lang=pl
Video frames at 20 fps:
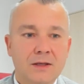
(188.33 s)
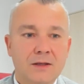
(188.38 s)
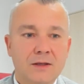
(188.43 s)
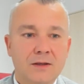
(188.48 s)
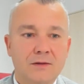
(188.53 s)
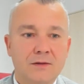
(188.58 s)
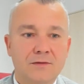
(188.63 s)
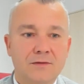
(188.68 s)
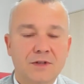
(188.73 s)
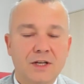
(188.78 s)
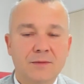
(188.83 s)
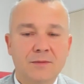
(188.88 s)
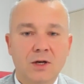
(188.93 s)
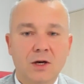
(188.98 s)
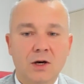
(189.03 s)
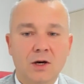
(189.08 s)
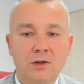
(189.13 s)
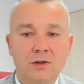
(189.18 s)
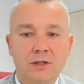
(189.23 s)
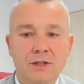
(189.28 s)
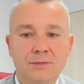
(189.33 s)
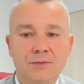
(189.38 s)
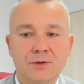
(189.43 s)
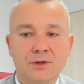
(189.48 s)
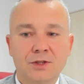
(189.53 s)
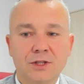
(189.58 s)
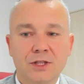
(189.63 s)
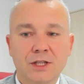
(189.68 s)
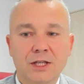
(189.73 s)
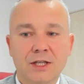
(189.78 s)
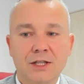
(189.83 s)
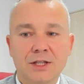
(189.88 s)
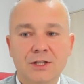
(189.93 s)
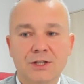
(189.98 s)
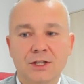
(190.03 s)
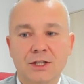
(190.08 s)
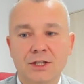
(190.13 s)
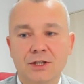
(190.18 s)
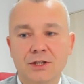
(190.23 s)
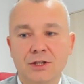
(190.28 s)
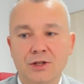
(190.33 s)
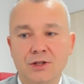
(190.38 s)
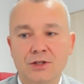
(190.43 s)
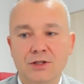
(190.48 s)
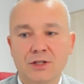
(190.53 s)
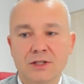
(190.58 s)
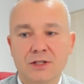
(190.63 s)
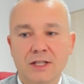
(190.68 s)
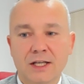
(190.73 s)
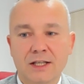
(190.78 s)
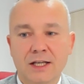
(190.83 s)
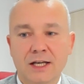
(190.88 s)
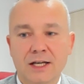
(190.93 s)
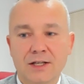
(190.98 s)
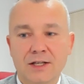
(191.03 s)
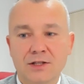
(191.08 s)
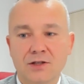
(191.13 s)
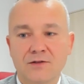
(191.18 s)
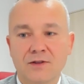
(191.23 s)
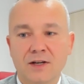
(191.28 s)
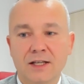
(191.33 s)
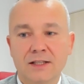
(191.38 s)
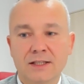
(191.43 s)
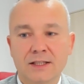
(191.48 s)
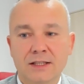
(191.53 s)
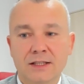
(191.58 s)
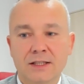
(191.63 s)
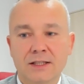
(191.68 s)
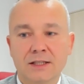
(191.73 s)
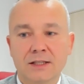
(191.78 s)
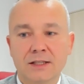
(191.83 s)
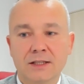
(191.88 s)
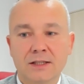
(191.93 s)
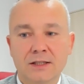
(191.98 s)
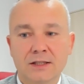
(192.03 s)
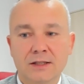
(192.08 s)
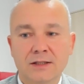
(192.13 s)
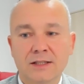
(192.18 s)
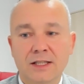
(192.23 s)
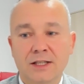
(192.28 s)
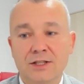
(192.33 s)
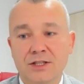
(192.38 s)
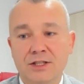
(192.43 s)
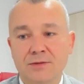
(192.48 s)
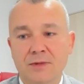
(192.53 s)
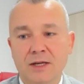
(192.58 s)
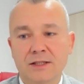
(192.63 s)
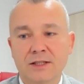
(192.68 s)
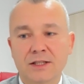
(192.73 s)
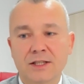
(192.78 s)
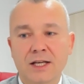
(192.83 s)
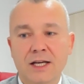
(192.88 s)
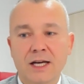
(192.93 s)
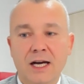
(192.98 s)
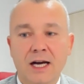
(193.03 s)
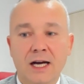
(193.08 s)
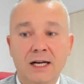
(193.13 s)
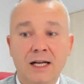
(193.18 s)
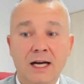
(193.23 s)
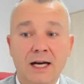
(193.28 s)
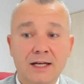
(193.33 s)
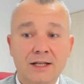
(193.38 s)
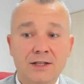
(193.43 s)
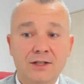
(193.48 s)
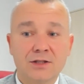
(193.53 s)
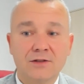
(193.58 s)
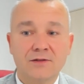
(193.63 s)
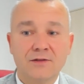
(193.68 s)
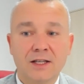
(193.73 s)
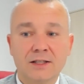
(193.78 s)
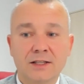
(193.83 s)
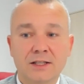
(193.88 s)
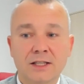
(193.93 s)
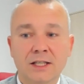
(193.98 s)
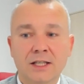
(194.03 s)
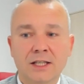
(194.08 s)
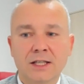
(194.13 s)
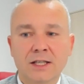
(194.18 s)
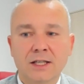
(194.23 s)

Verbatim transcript: e, wiemy o tym, że jeżeli ktoś zostanie aresztowany, zatrzymany nie, ale aresztowany,